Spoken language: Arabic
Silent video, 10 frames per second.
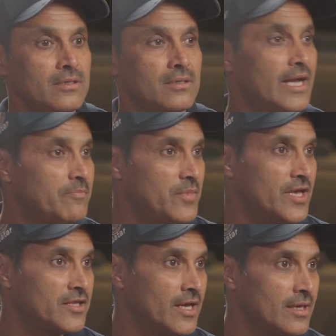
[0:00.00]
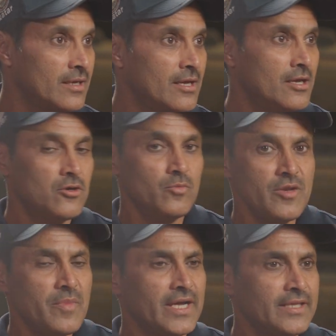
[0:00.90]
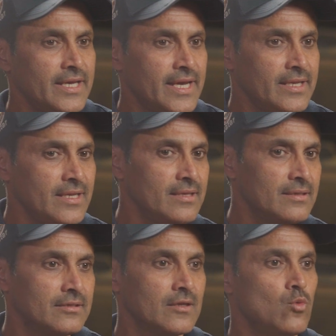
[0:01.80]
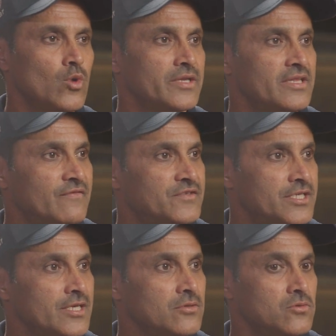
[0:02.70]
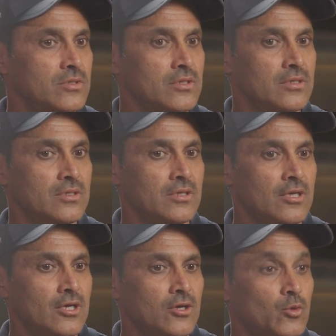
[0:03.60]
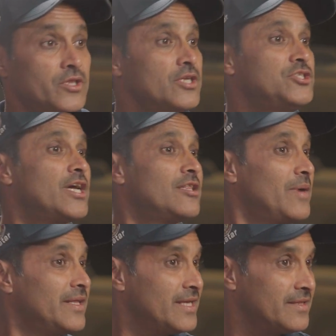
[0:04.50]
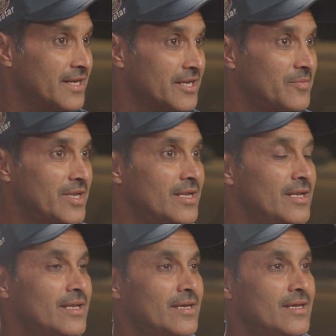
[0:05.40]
حبيتها ومن بعدها يعني طورت نفسي و واتجهت بعدين تقريبا لل...